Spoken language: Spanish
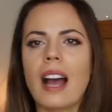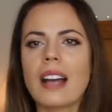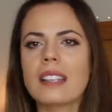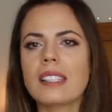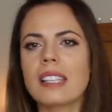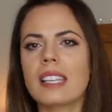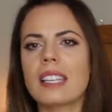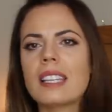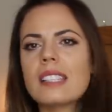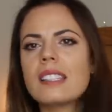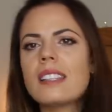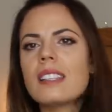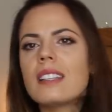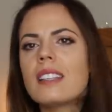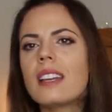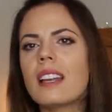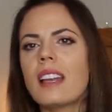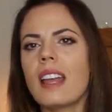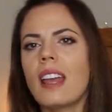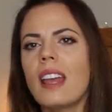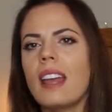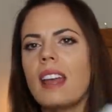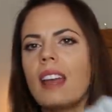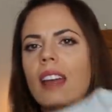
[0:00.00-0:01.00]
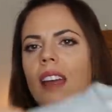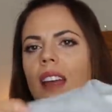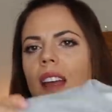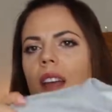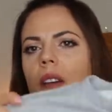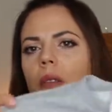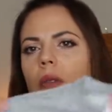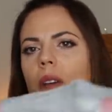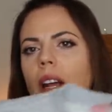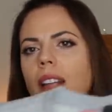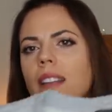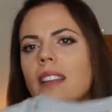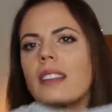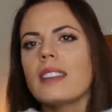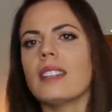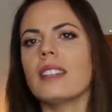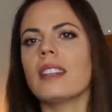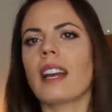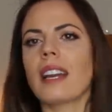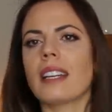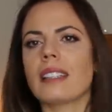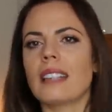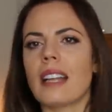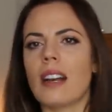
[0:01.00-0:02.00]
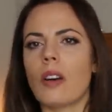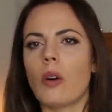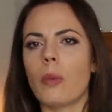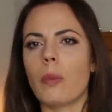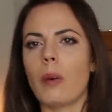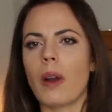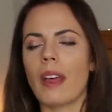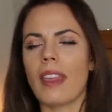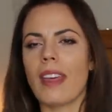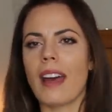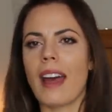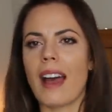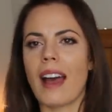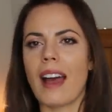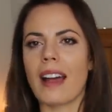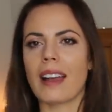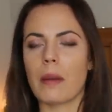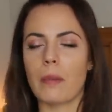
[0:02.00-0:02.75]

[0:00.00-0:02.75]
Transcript: Así que si tienes una tallita que te lo pueda,